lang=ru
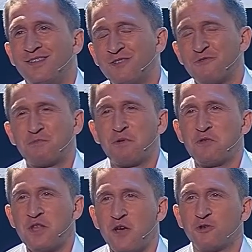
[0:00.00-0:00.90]
Но
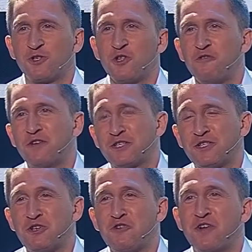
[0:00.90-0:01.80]
вспоминаю снова и
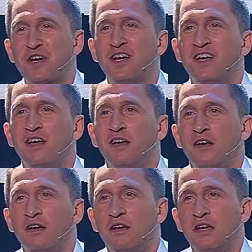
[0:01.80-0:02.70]
снова
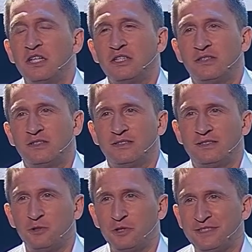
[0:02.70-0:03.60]

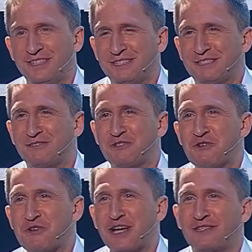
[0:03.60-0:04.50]
ту
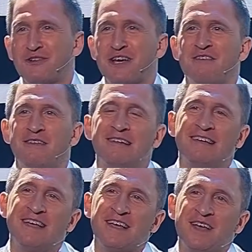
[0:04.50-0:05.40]
единственную, которая
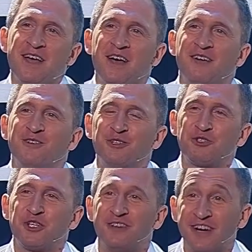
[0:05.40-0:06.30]
вот
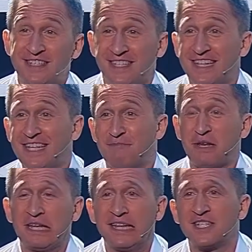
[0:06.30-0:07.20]
уже 20 лет
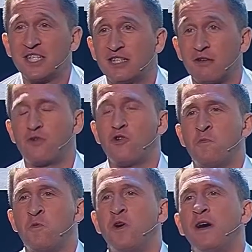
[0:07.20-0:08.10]
принадлежит
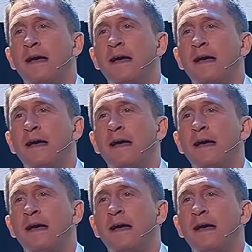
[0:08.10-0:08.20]
другому.